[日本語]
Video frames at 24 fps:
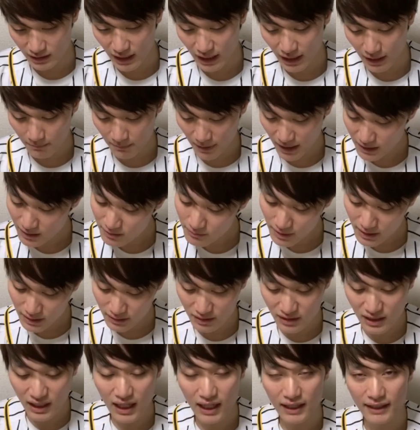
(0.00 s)
いや、まずま
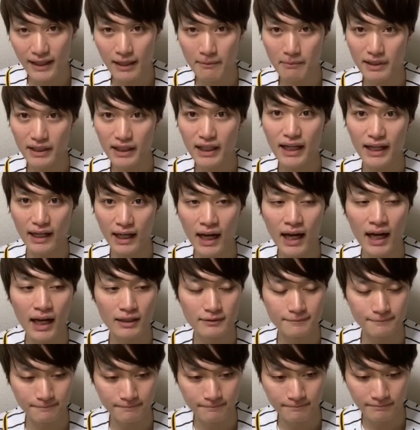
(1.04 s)
ず、いや、ダメかな。
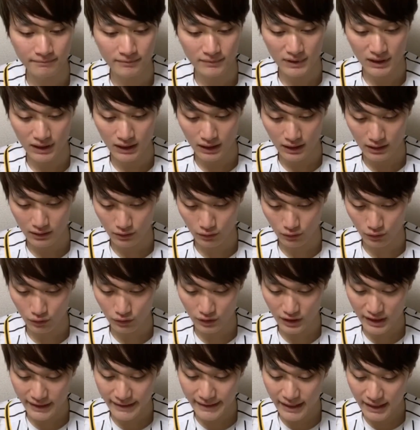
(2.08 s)
うん。そ
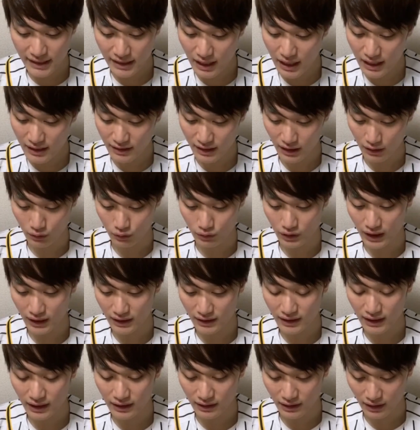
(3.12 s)
の、いきなり連打を食
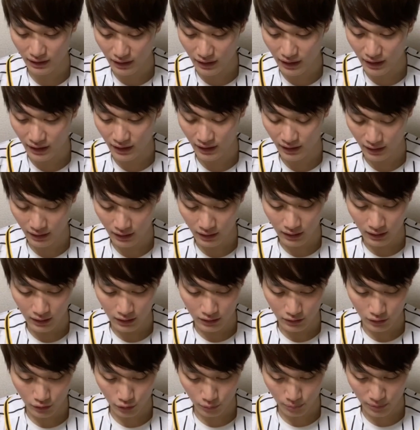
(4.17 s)
らったんでね、
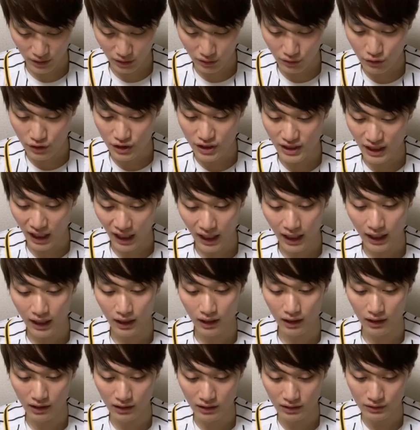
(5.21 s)
ちょっとびっくりした。
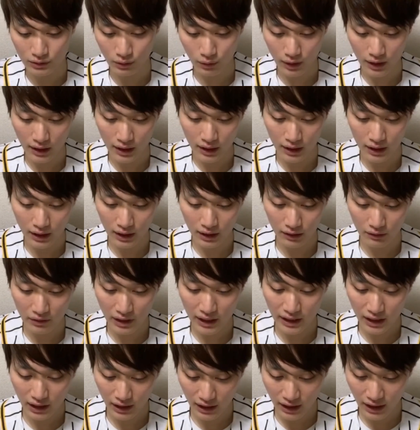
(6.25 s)
うん、それぐ
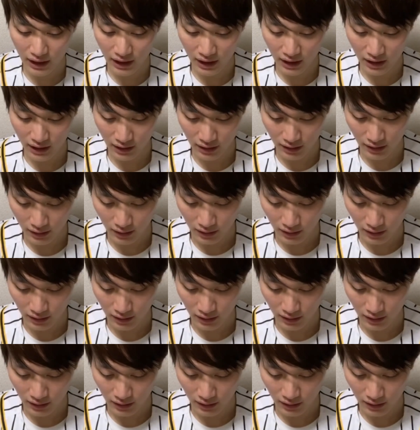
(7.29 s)
らいかな。